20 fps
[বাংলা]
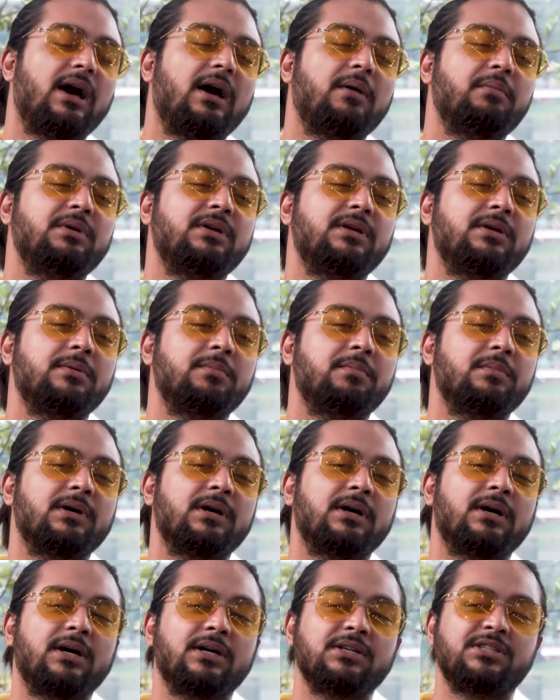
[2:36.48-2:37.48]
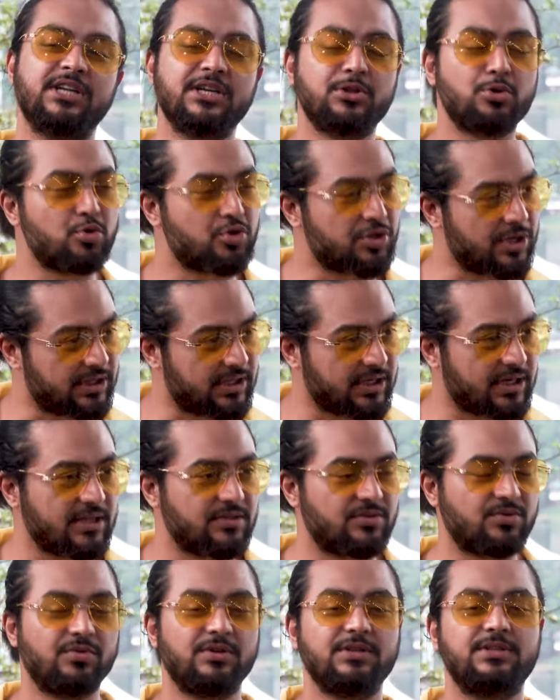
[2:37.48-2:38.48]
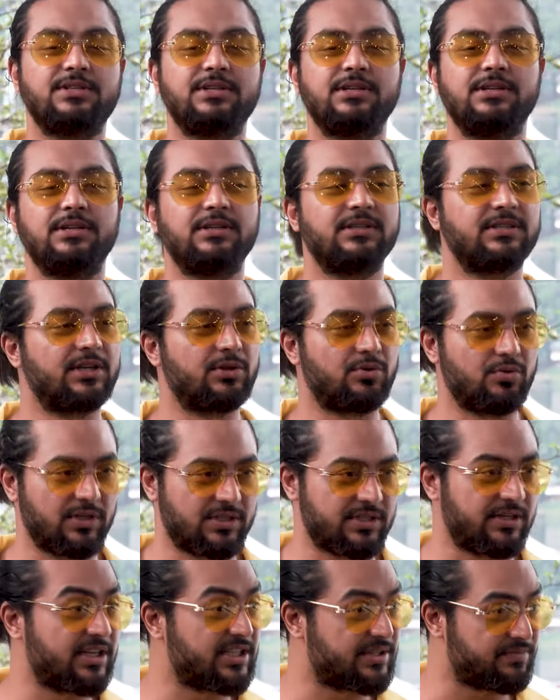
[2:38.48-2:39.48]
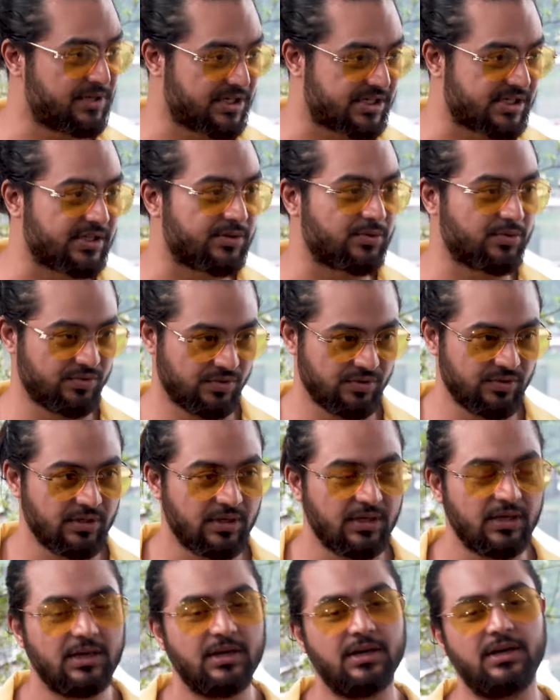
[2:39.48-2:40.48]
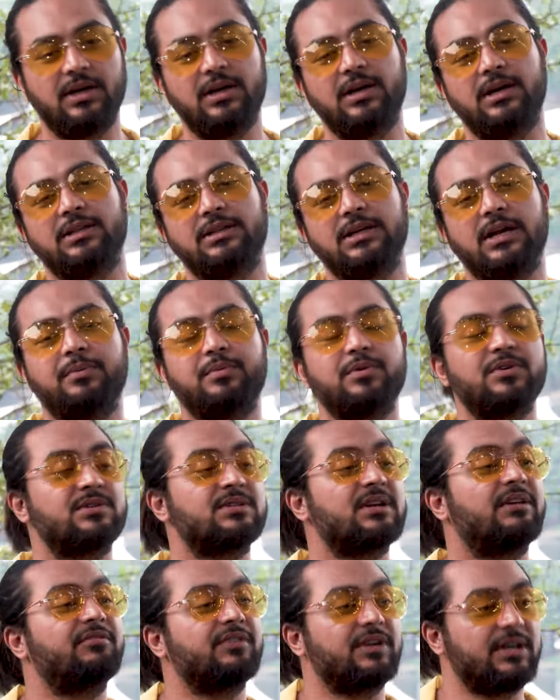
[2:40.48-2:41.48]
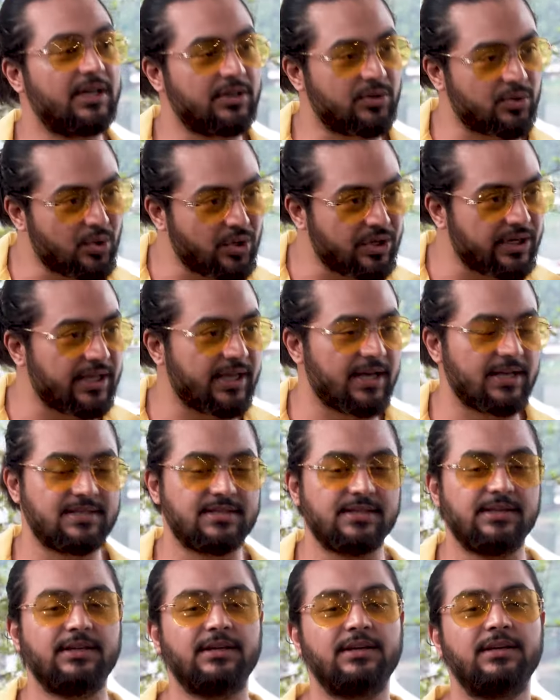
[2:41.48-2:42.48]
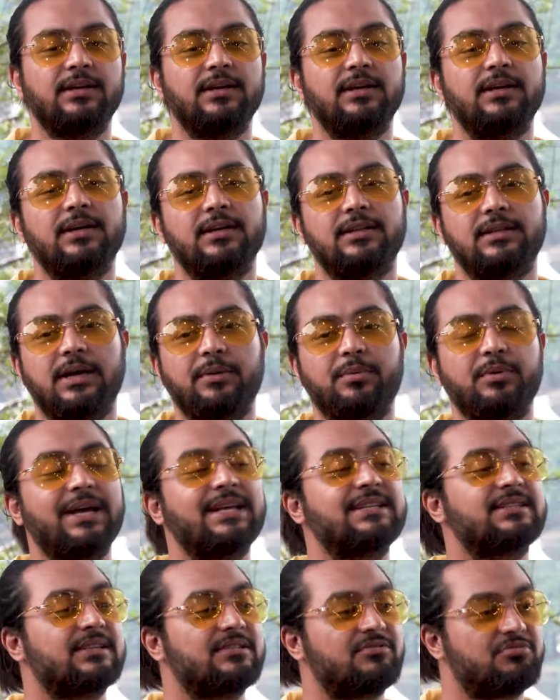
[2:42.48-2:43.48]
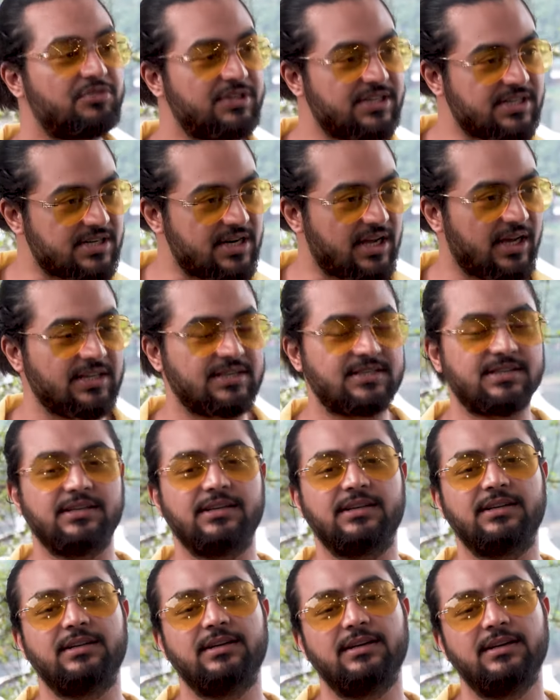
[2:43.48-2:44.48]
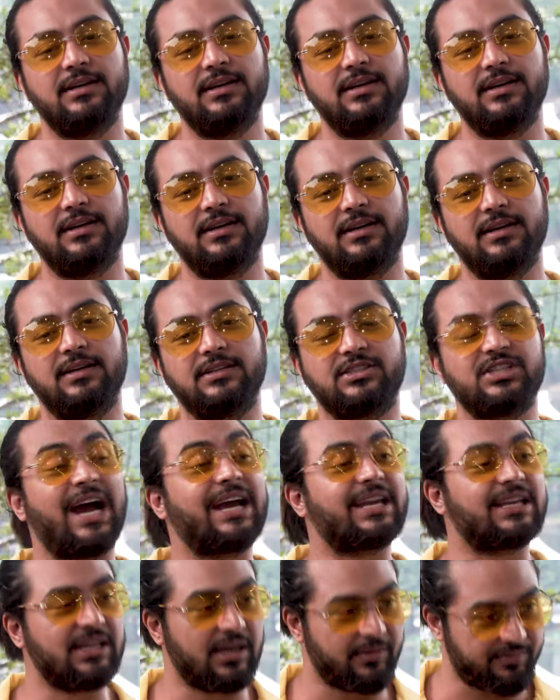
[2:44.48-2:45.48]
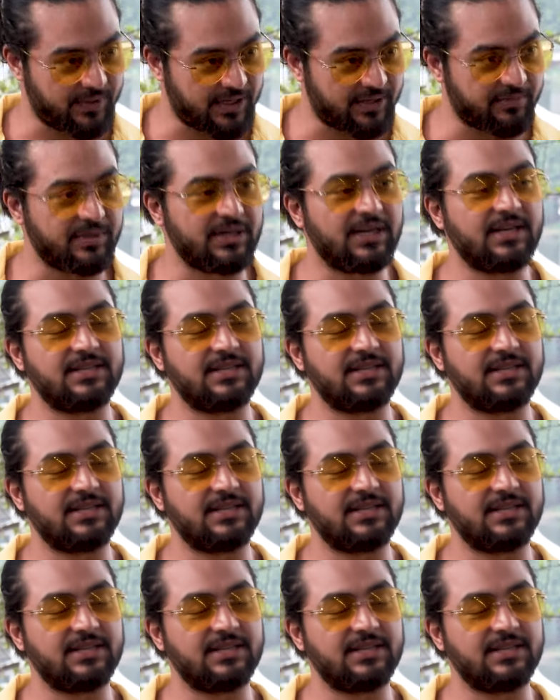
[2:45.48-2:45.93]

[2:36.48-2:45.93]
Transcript: আমি সেতুর সাথে কাজ করেছি সেতু আছে রেজমিন সেতু হ্যাঁ তারপর সাবরিনা তন্নি আছেন তারপর এস কে তৃষ্ণা আছেন শাকিলা পারবিন